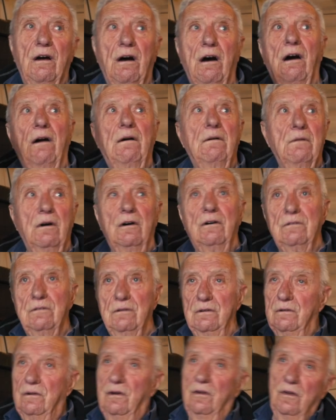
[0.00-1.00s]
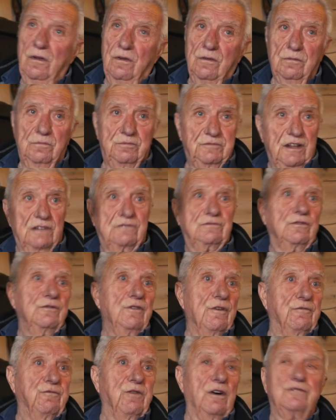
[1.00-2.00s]
Ah, Peut-être
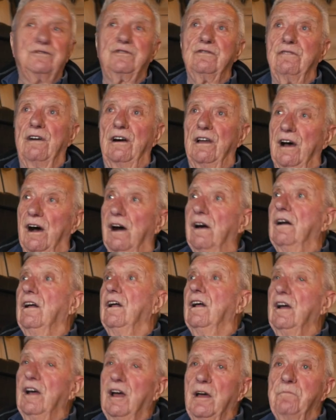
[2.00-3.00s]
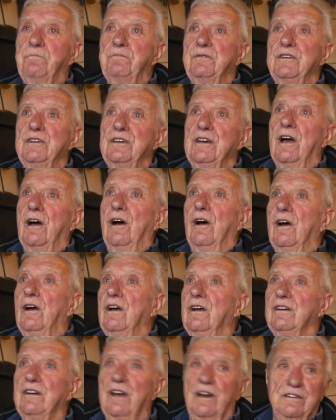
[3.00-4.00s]
une fois tu vas là, et puis euh,
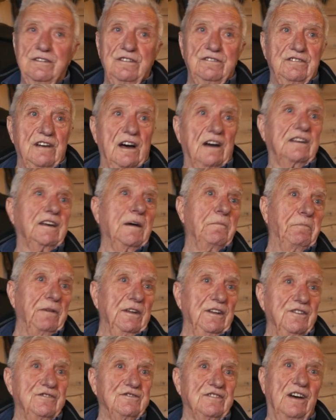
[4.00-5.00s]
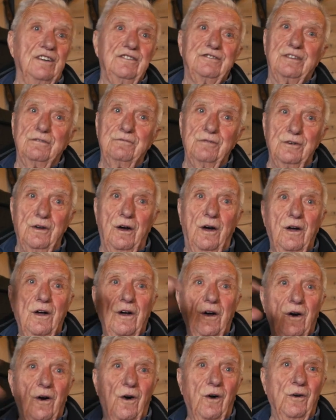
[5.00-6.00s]
il y a un qui n'a pas de chance,
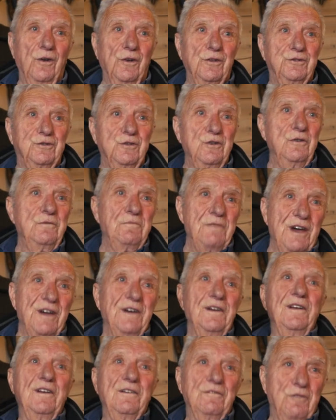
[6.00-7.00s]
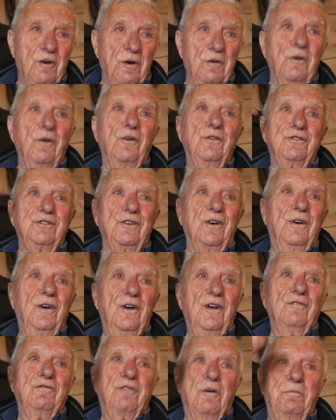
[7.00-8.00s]
on le tue, mais faut,
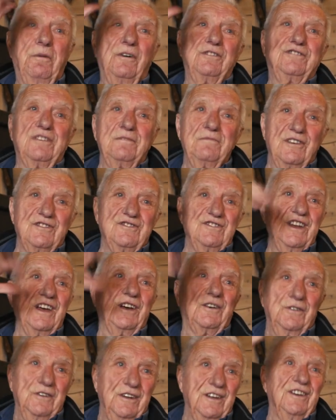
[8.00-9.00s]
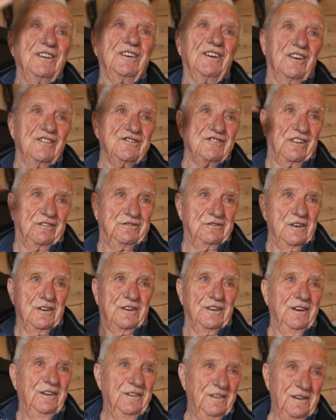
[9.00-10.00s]
faut pas s'imaginer qu'on est un grand
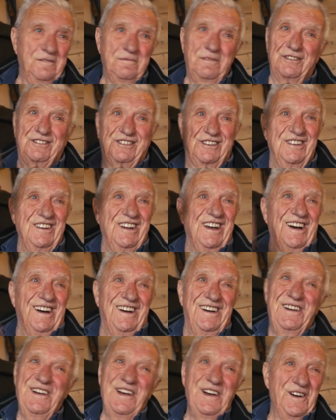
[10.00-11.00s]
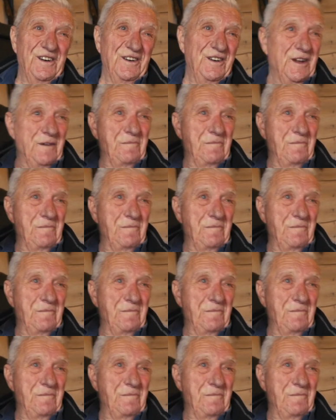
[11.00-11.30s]
chasseur, hein, parce qu'on